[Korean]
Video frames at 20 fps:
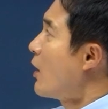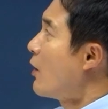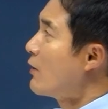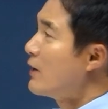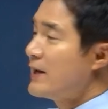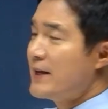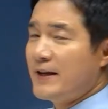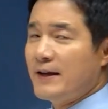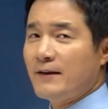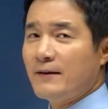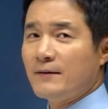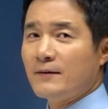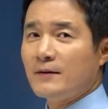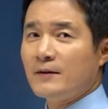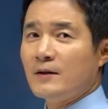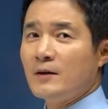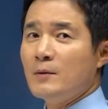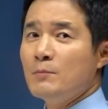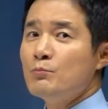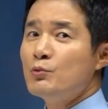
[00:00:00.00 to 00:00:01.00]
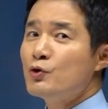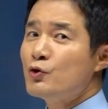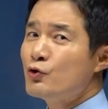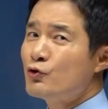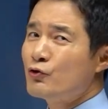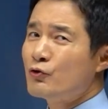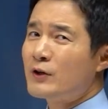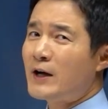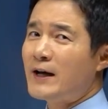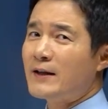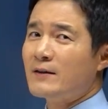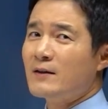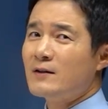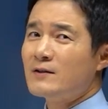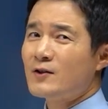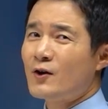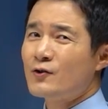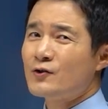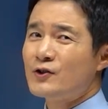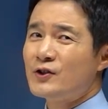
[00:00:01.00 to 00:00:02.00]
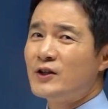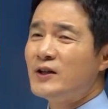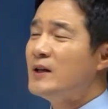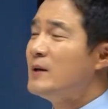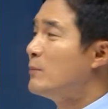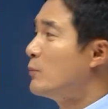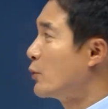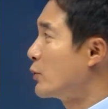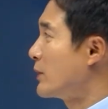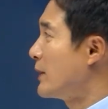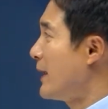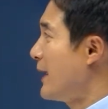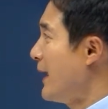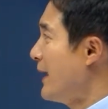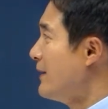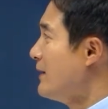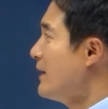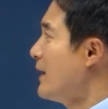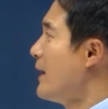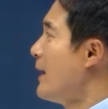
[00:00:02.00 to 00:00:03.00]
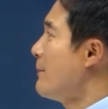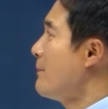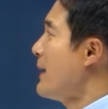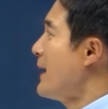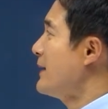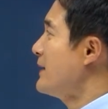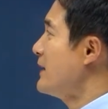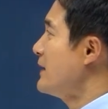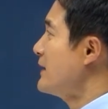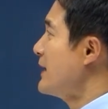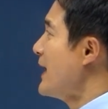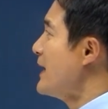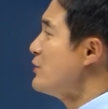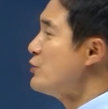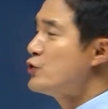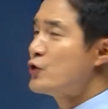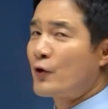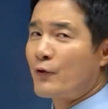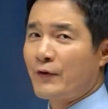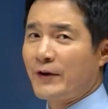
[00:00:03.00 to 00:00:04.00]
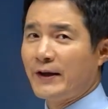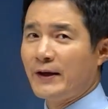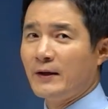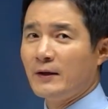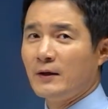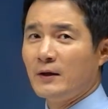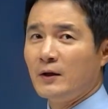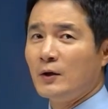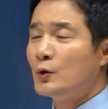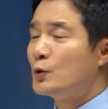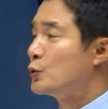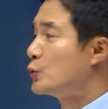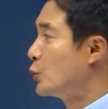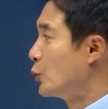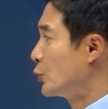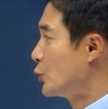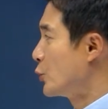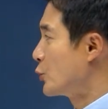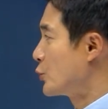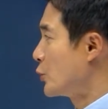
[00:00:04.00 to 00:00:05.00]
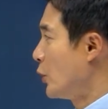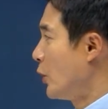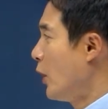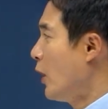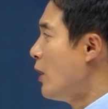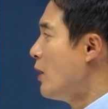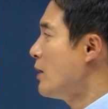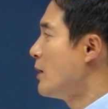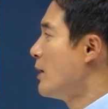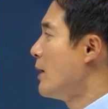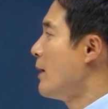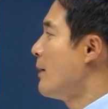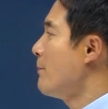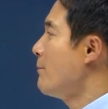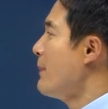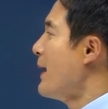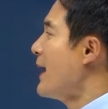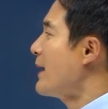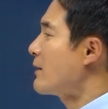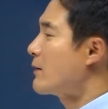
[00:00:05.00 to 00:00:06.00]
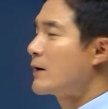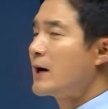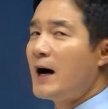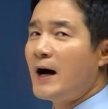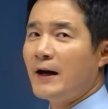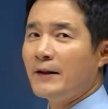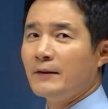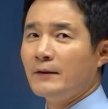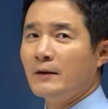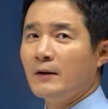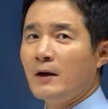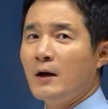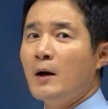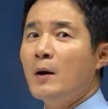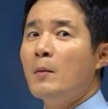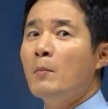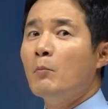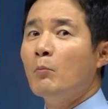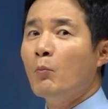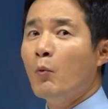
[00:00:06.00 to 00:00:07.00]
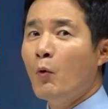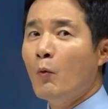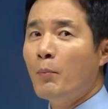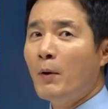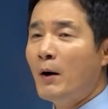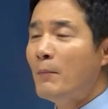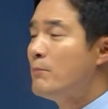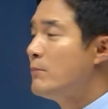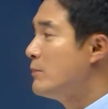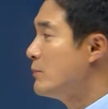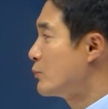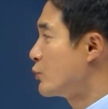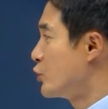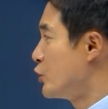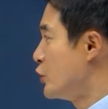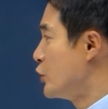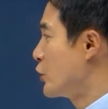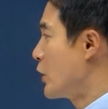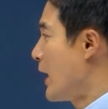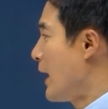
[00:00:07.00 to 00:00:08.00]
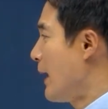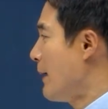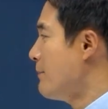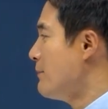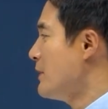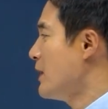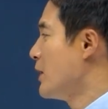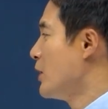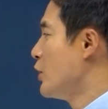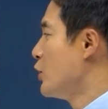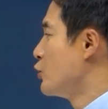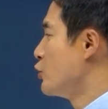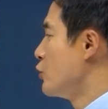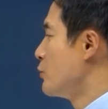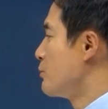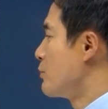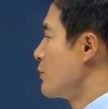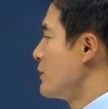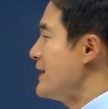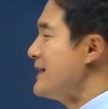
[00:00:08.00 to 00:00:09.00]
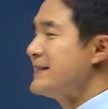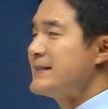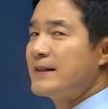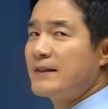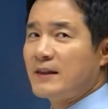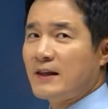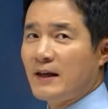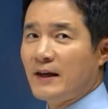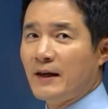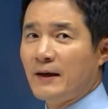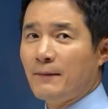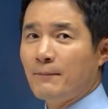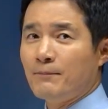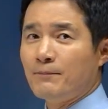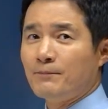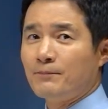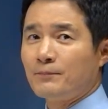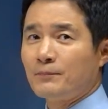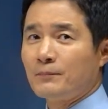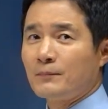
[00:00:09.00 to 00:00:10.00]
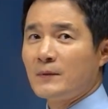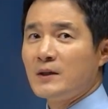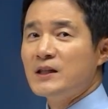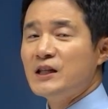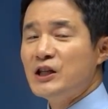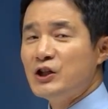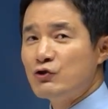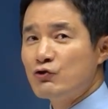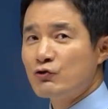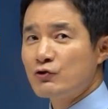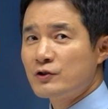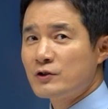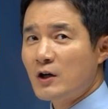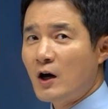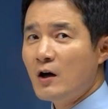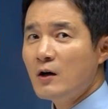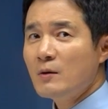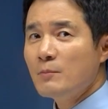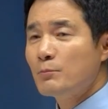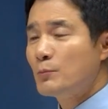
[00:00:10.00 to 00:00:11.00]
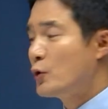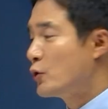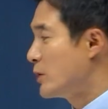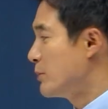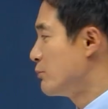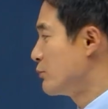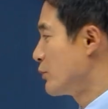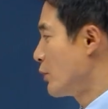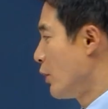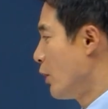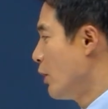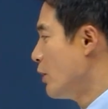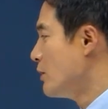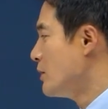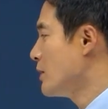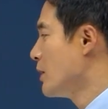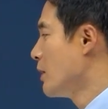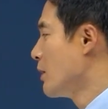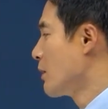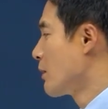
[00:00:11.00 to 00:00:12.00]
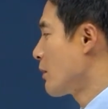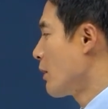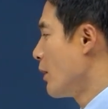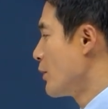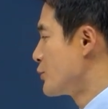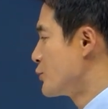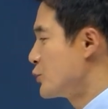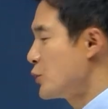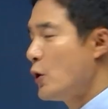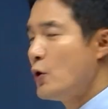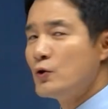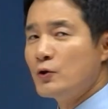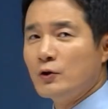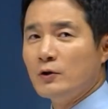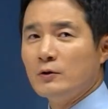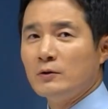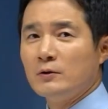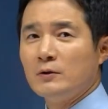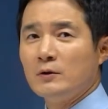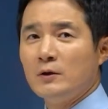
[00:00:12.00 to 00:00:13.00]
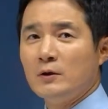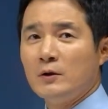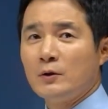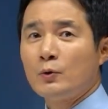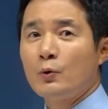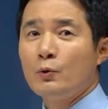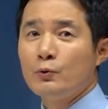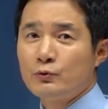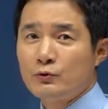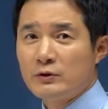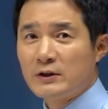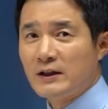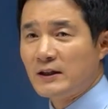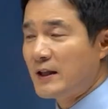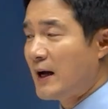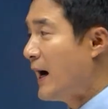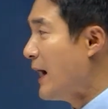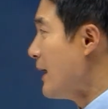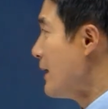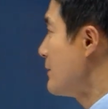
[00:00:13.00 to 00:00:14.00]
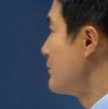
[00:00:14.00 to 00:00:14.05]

o r 루퉁한 성질이 못된 p e n i t 교도소. p a r 모범, 귀감, d u p l i 이중성, 표리부동, 거저울, 꼬둑이다,